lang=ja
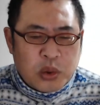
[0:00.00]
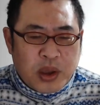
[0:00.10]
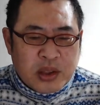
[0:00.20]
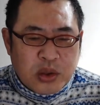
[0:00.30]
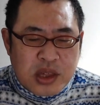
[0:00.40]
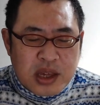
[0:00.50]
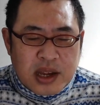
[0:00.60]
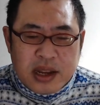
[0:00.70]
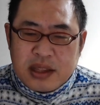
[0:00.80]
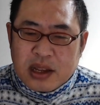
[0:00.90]
この
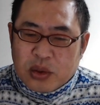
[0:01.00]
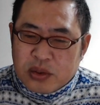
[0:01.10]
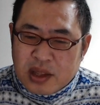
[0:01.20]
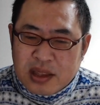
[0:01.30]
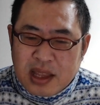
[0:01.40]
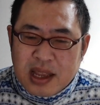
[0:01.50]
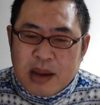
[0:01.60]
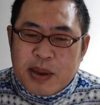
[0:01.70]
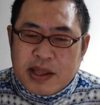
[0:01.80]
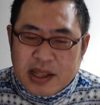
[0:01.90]
SC カレンダーの設
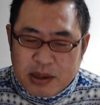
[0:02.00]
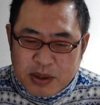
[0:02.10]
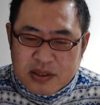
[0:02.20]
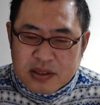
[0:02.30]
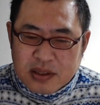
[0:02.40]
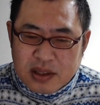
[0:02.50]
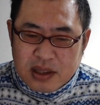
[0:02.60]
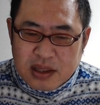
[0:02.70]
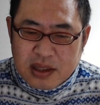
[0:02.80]
定画面になります